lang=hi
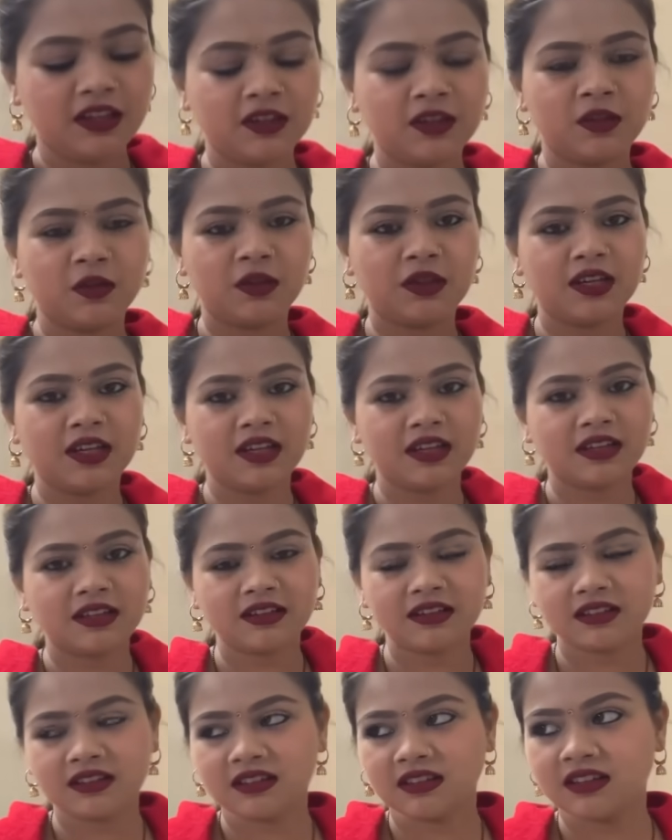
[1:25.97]
क्योंकि
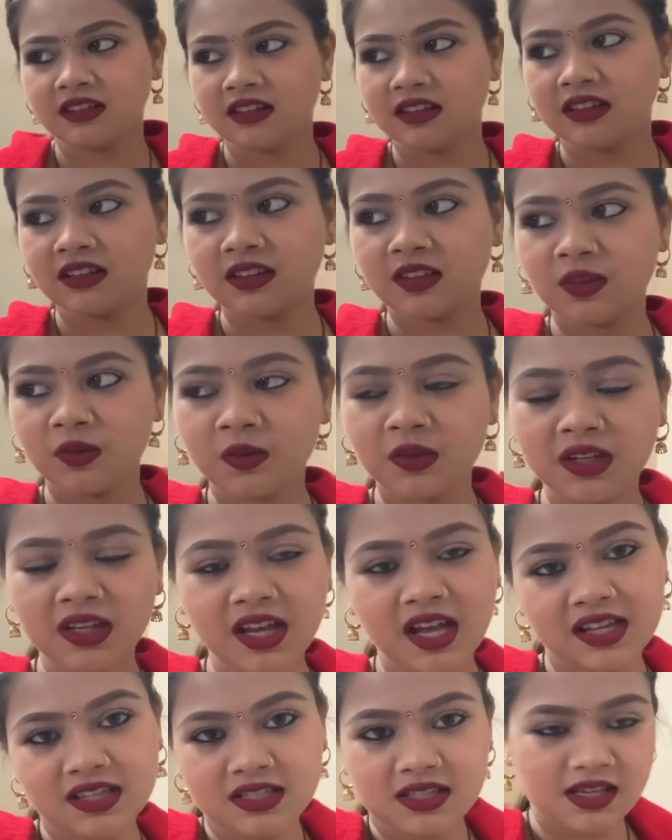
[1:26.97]
क्योंकि
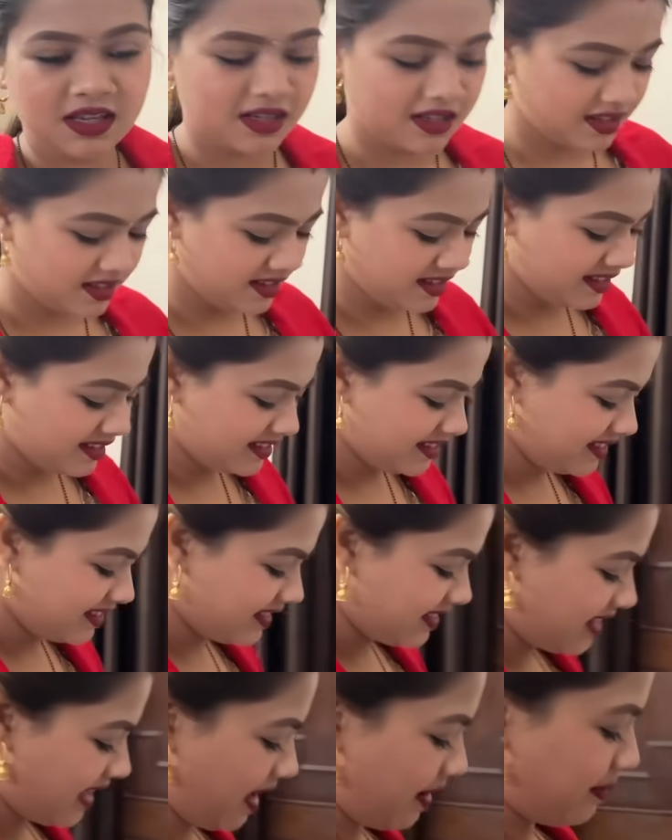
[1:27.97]
ऐसे
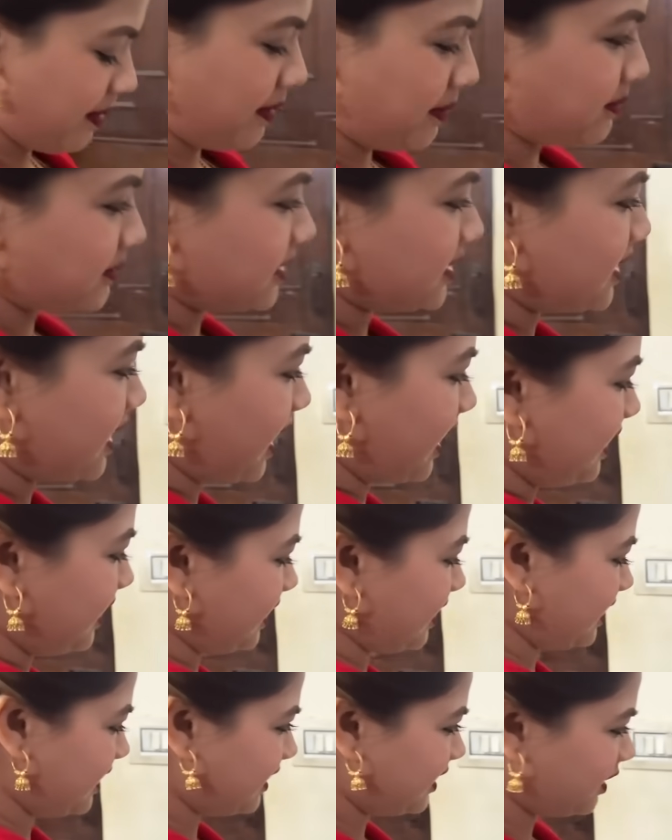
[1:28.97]
अब हम
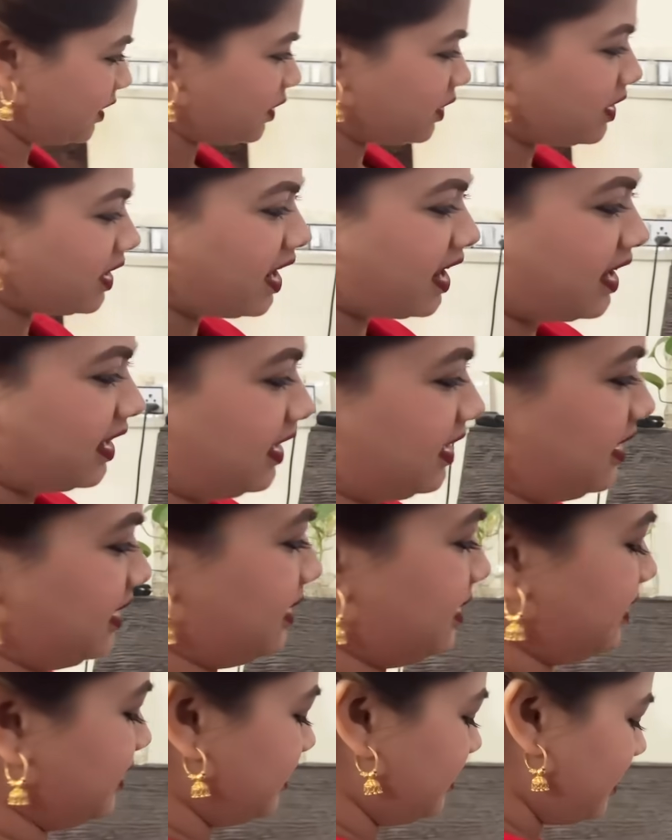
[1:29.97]
डालेंगे
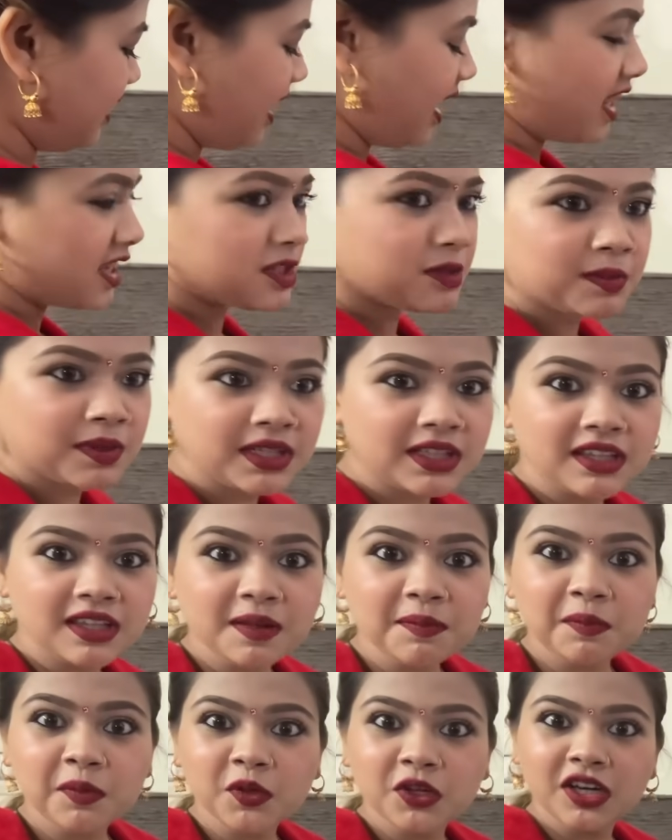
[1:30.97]
इनको आज हम कितने
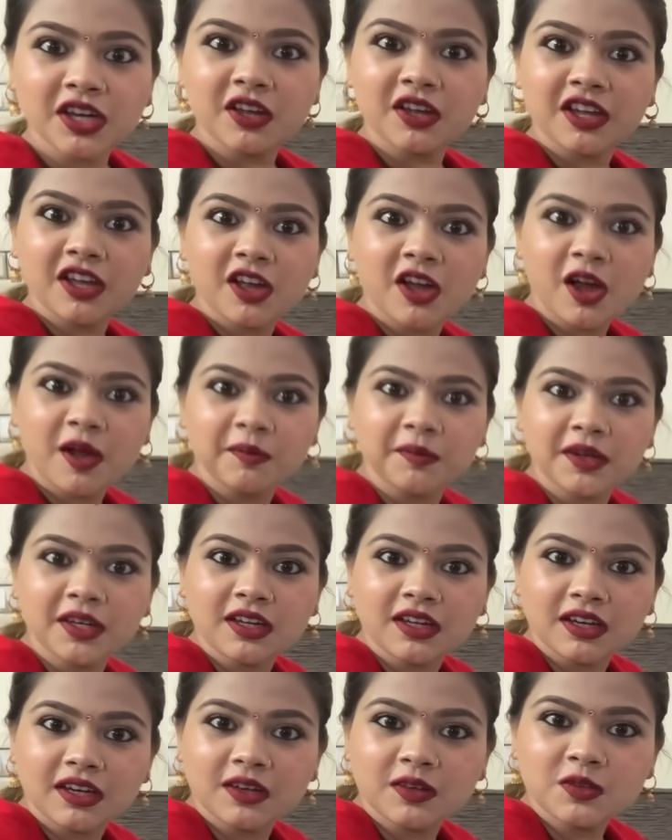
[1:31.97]
पुण्य के काम नहीं
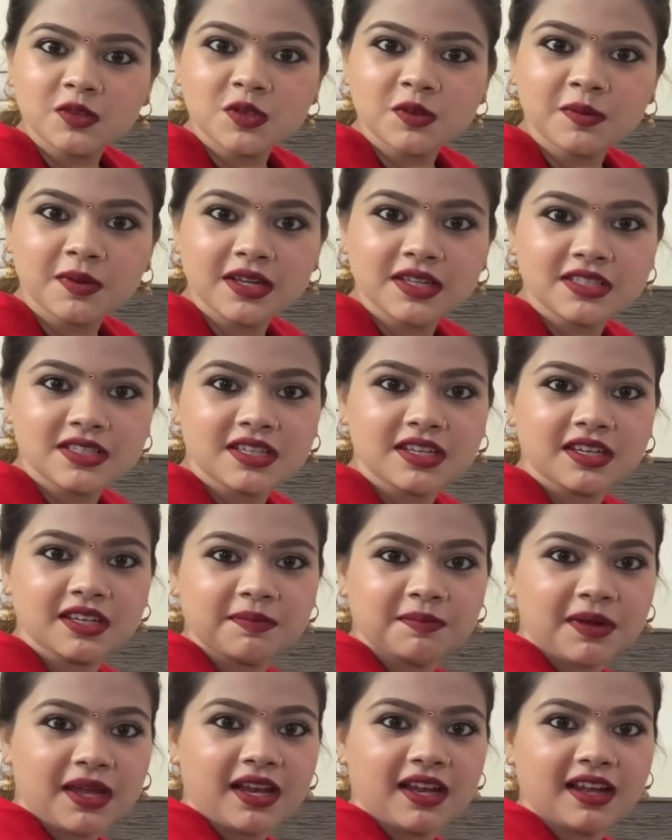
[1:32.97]
कर रही हूँ हाँ।
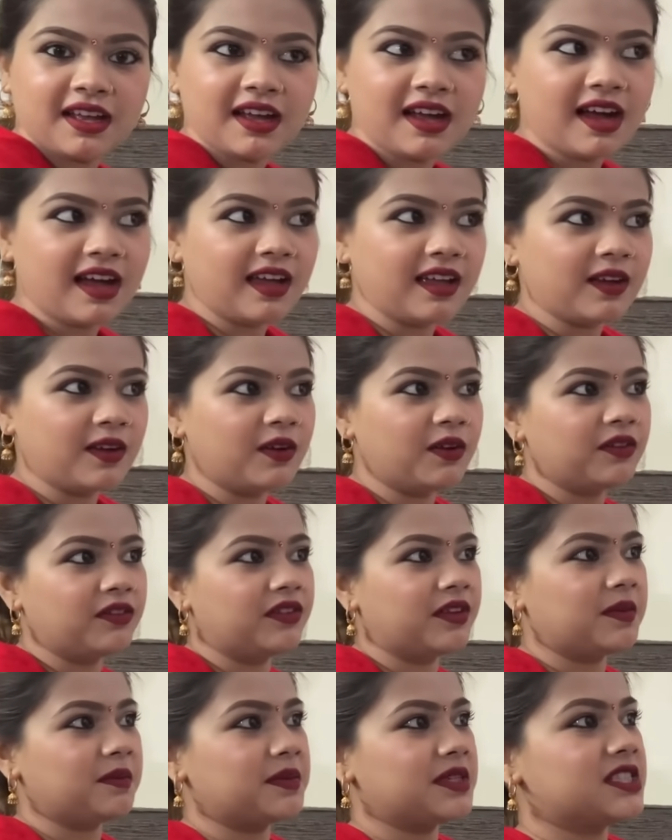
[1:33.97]
पहले गाय को
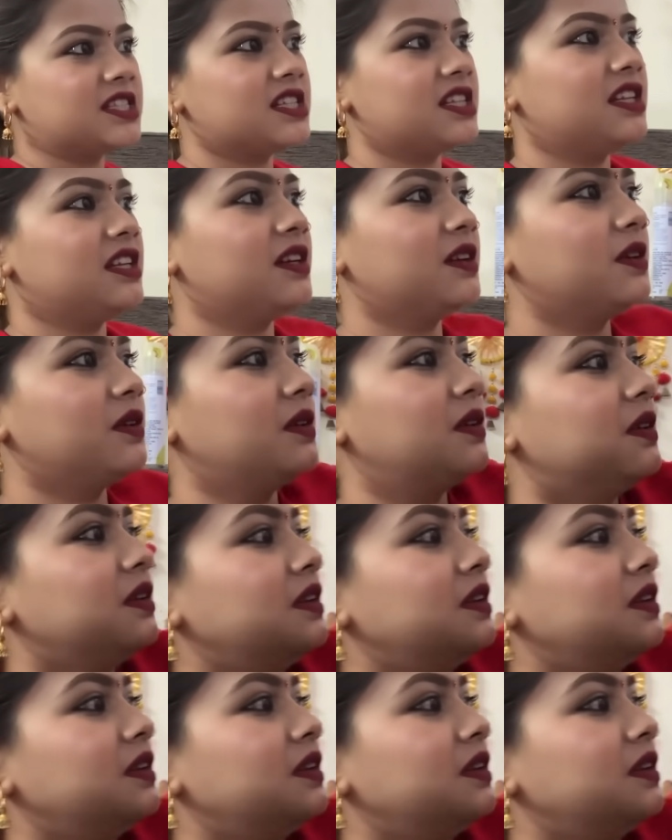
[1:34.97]
फिर मछली को